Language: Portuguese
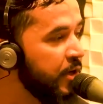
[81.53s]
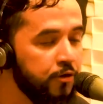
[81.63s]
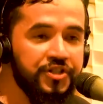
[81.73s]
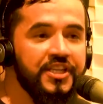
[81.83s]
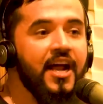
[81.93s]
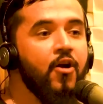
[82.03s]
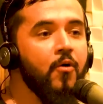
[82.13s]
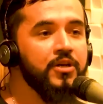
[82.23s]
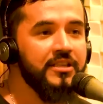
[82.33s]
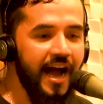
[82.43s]
E quando eu cheguei na
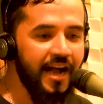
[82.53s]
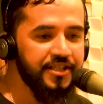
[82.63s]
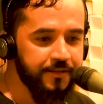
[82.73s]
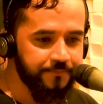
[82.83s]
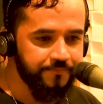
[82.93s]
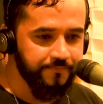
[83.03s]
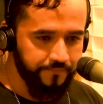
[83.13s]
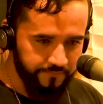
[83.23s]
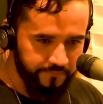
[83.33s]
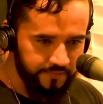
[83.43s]
comunidade,
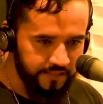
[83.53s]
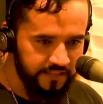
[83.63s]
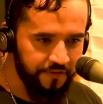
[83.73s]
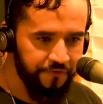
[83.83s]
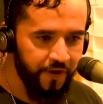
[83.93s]
né?